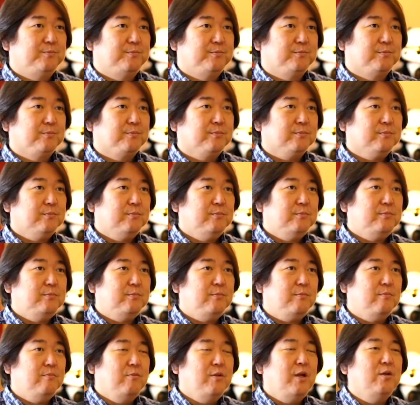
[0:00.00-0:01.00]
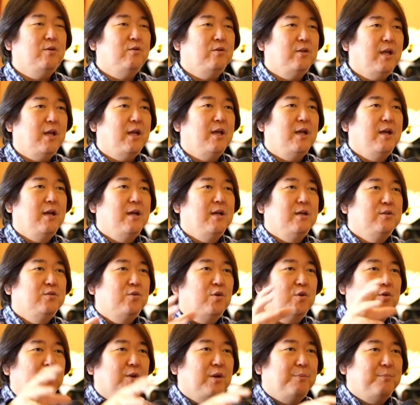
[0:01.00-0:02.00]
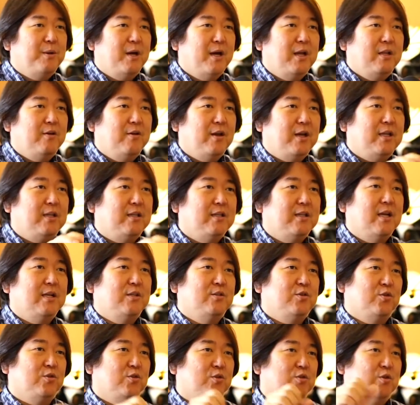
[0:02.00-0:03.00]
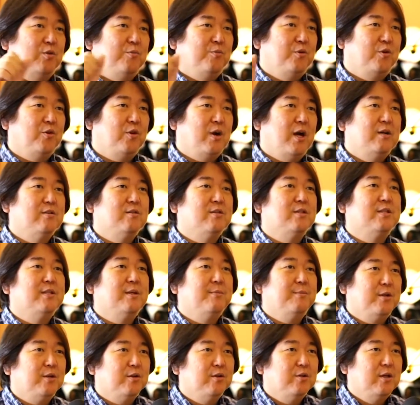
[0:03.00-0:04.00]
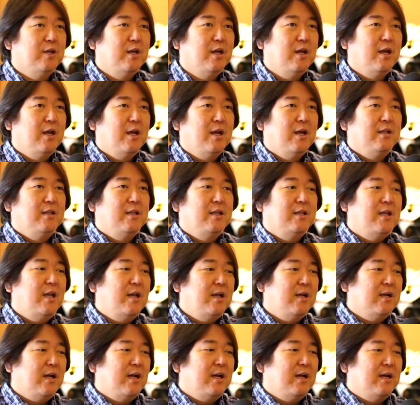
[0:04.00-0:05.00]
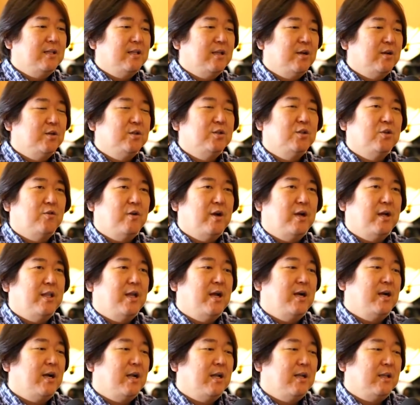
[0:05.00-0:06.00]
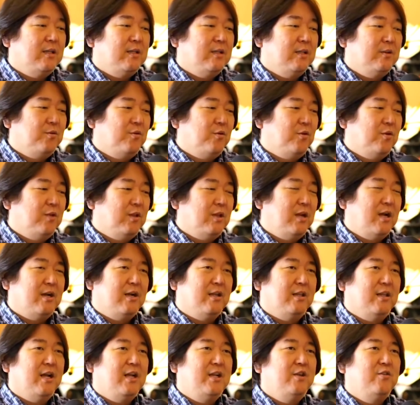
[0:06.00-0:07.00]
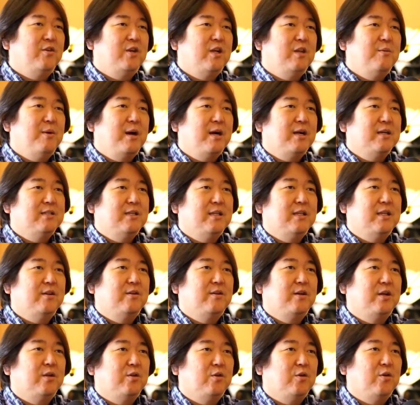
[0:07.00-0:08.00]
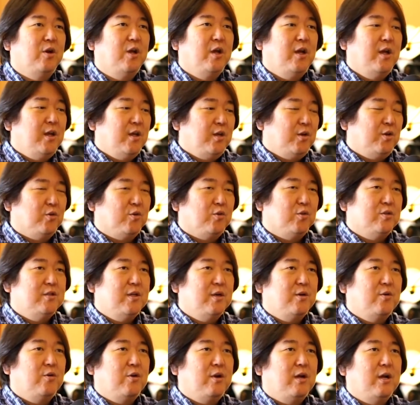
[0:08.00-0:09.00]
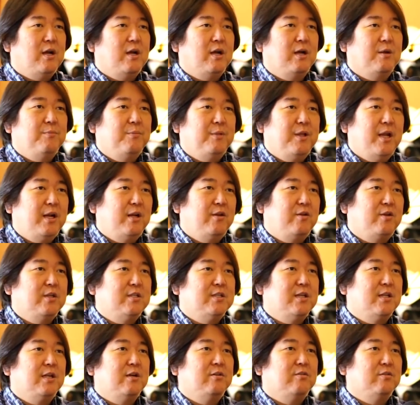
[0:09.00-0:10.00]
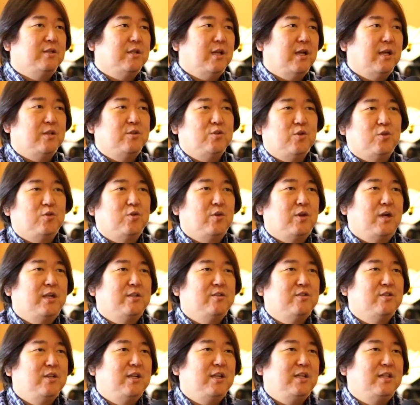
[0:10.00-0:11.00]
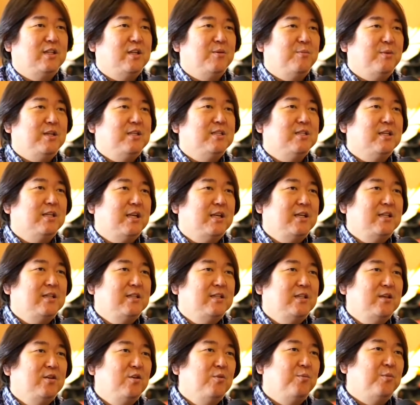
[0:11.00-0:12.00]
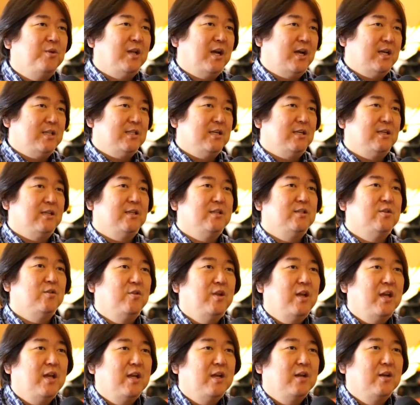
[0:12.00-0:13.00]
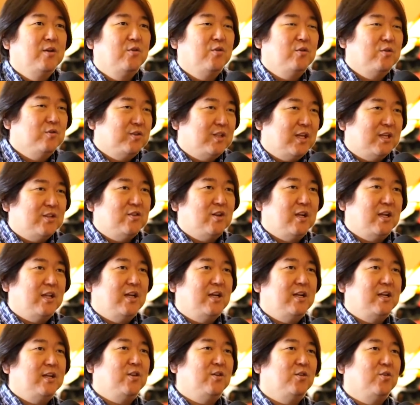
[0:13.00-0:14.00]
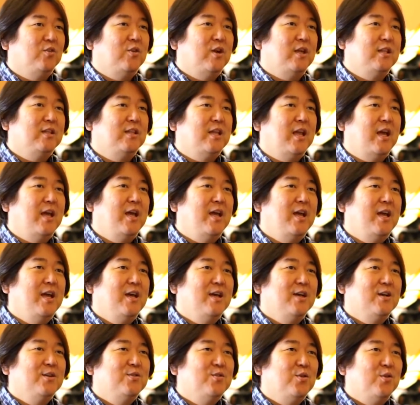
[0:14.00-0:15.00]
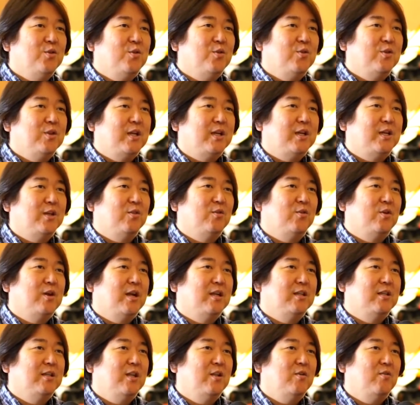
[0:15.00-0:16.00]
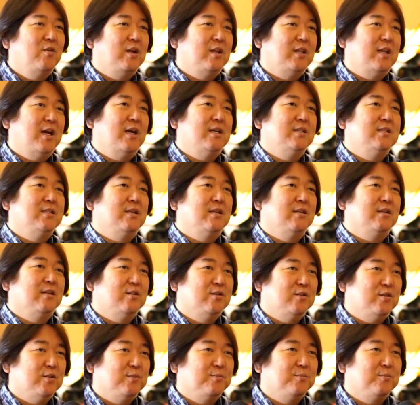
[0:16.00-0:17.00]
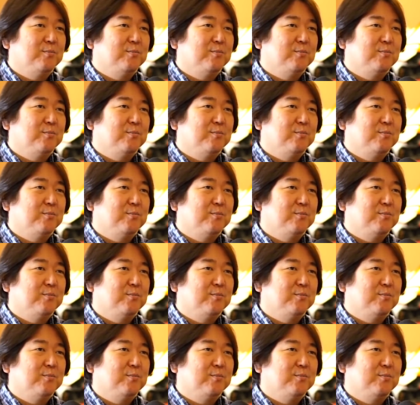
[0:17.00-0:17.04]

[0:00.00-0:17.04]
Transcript: うん、なのでそういう場合には一旦ちょっとその目標を外してみる。うん、で展開型の人はなんかこうなんか成り行きに任せてるけどひょっとしたらこれは成り行きじゃなくてちょっとがっつりいってもいいんじゃないっていうのも大事なんですよね。うん、このふたつのエネルギーをどうやってそのできるのかっていうのが大事なんです。